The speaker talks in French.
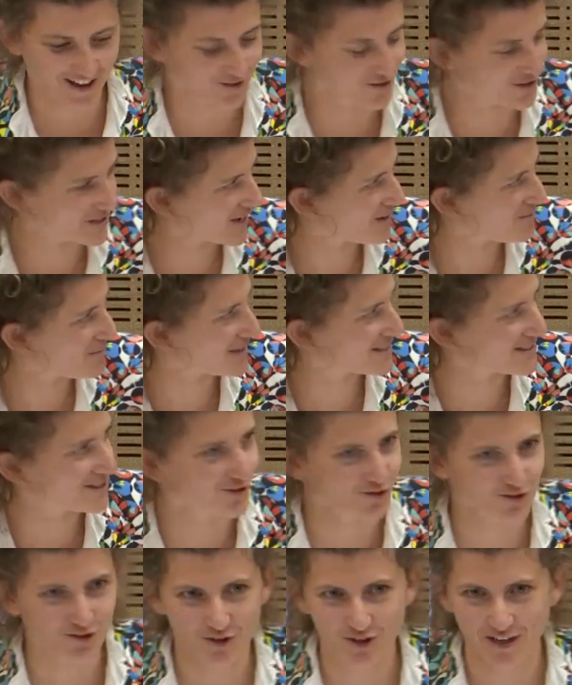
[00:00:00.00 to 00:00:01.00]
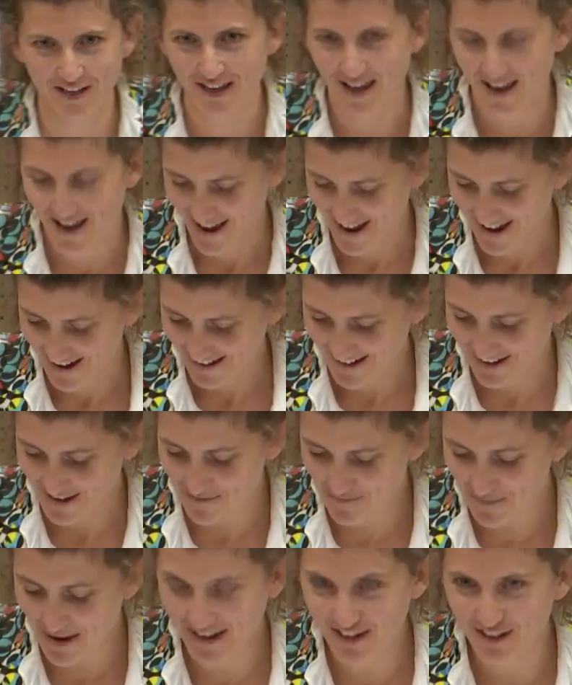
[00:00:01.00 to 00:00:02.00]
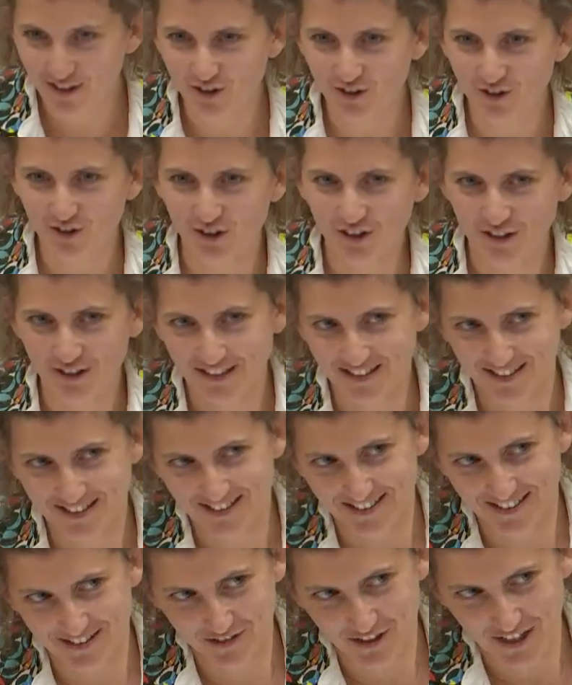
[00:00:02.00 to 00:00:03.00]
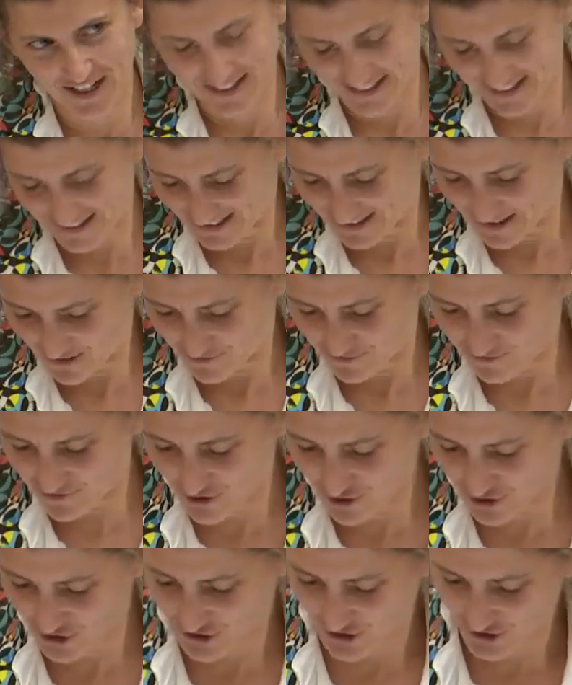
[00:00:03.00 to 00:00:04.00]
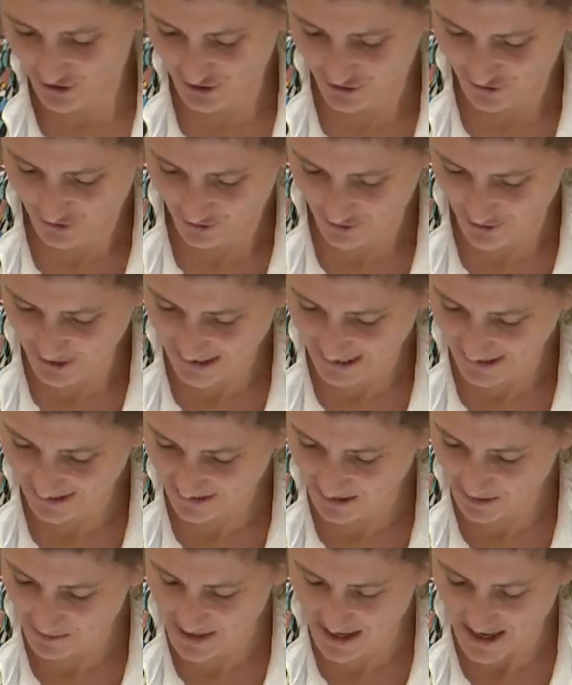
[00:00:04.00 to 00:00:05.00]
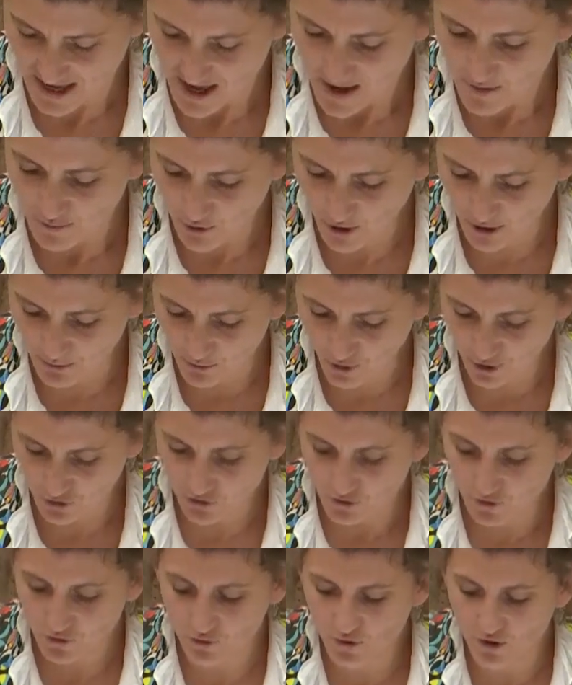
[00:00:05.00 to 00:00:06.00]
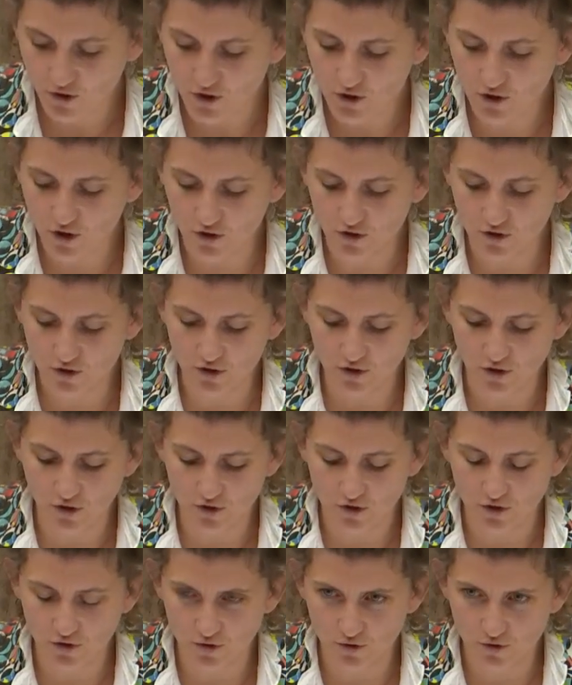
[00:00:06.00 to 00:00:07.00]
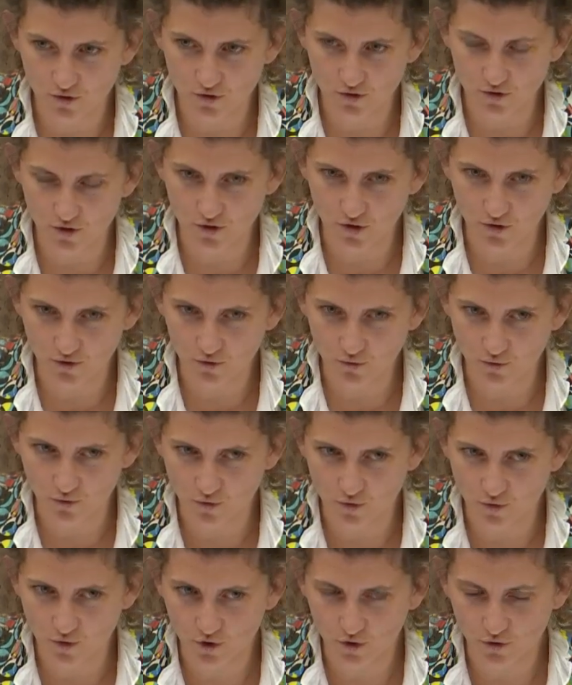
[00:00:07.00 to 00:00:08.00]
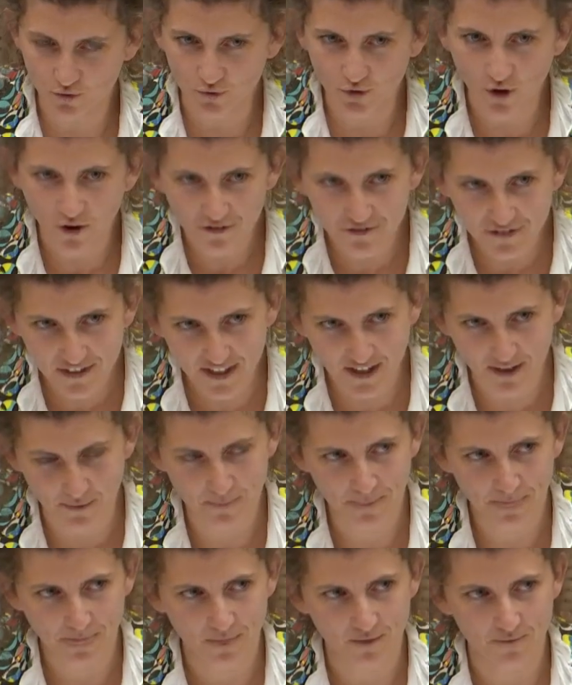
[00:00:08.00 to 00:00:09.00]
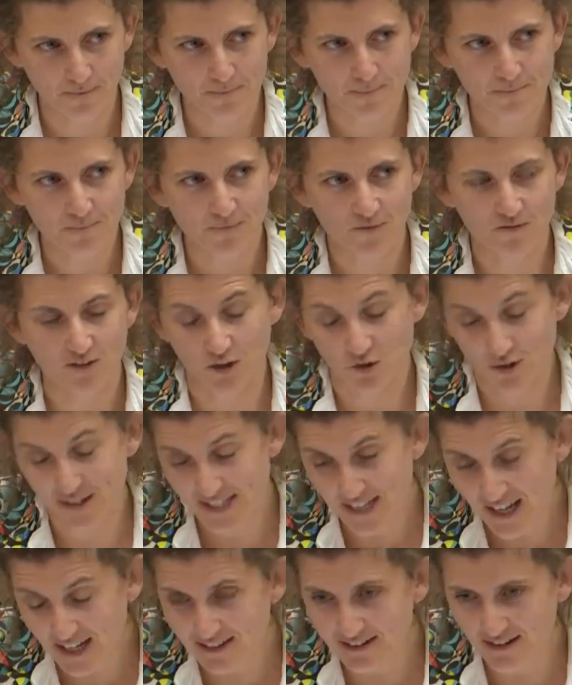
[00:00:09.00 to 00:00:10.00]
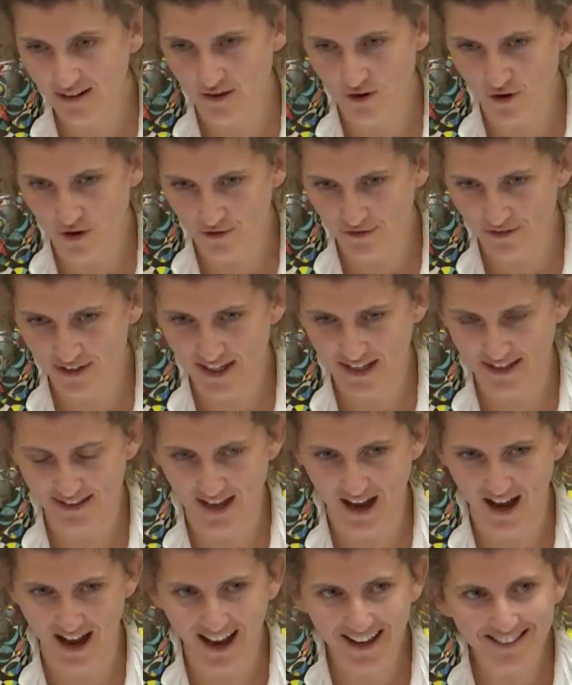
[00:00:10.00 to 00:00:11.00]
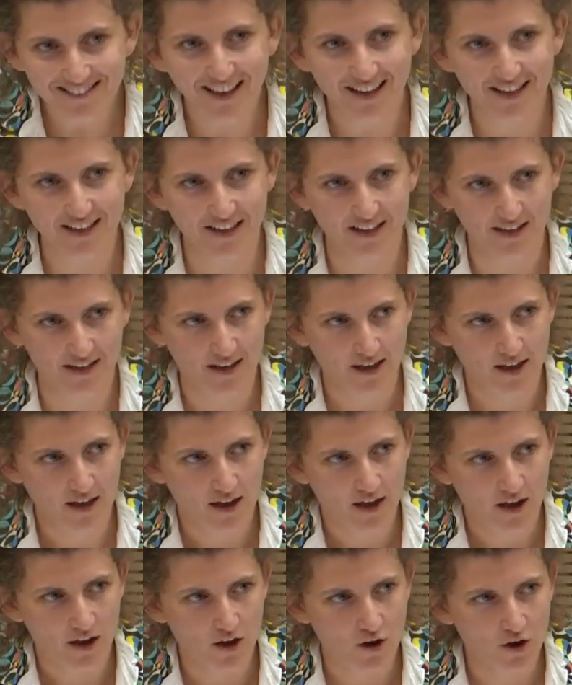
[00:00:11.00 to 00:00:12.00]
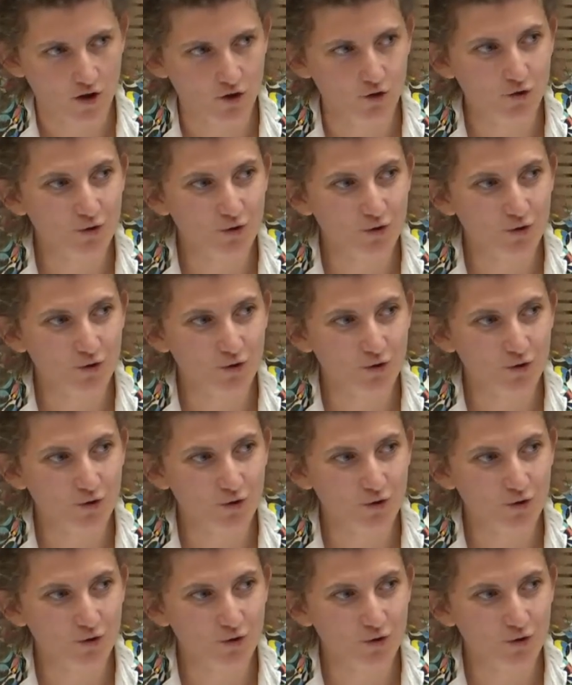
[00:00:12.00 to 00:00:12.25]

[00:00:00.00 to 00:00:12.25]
a réussi à passer entre les, les mailles de, des, voilà, des, fourches de, certains, mais peu importe. Donc, quand, quand, je, quand, on, quand on en vient, enfin, quand certains en viennent à attaquer euh,